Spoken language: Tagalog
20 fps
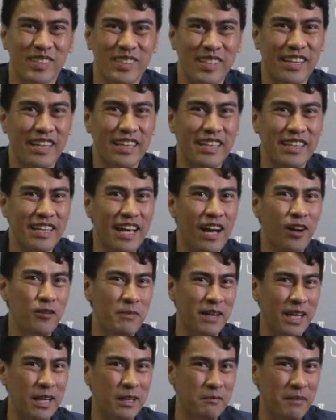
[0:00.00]
Kasi nahihiya
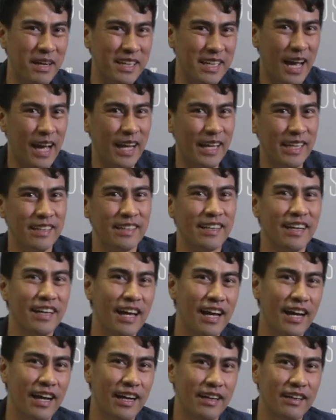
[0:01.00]
ako maging mahihain.
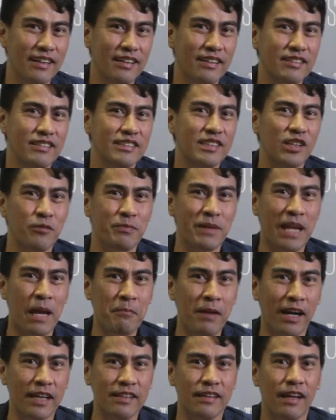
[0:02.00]
Kaya hindi ko
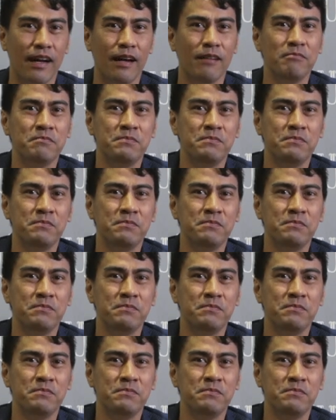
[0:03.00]
pinapakita.